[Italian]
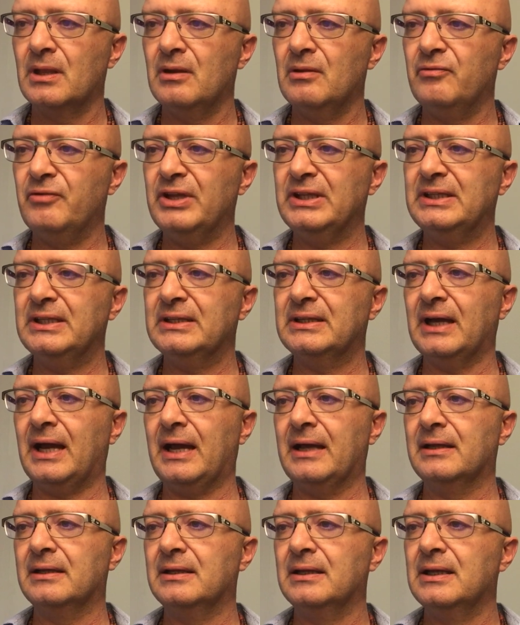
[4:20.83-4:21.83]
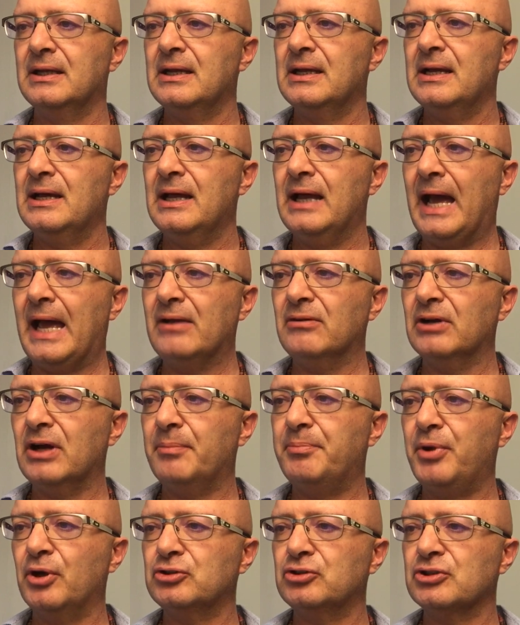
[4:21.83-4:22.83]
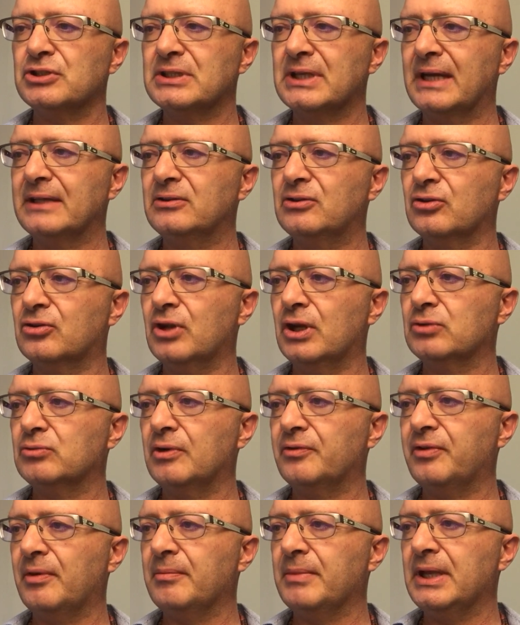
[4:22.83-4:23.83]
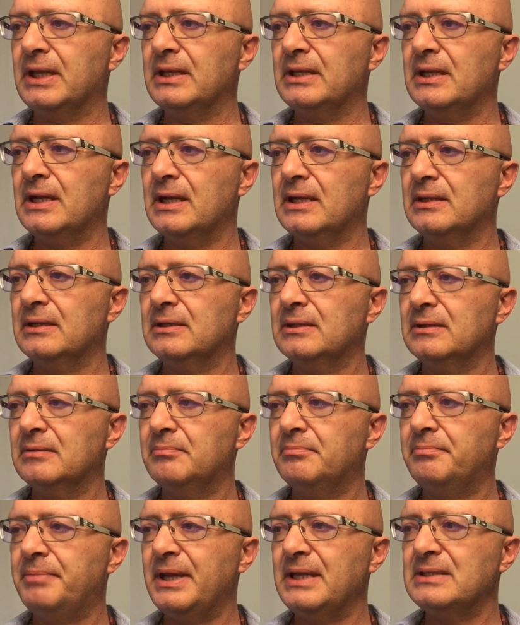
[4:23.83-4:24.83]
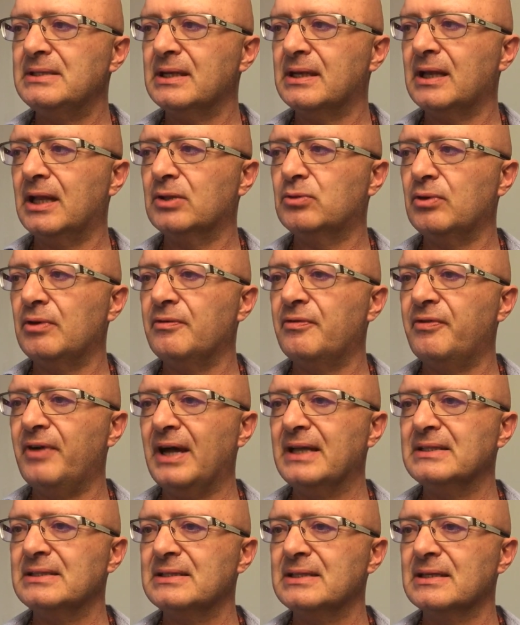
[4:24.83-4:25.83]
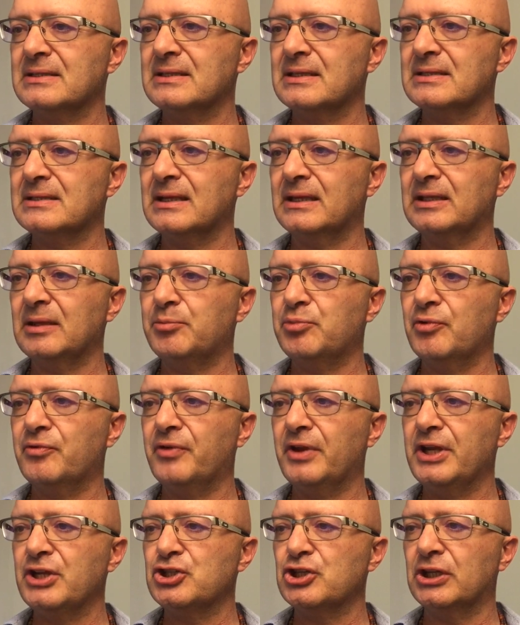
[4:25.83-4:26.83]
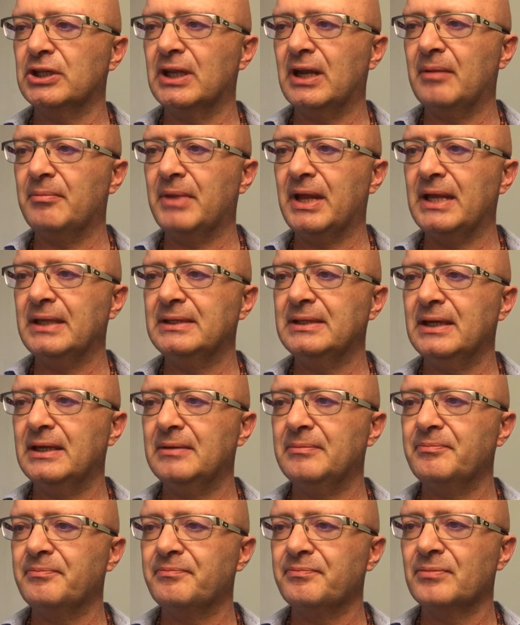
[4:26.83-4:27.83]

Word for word: 23. Hai un rapporto stretto con la tua famiglia? Pensi che la tua infanzia sia stata più felice della media?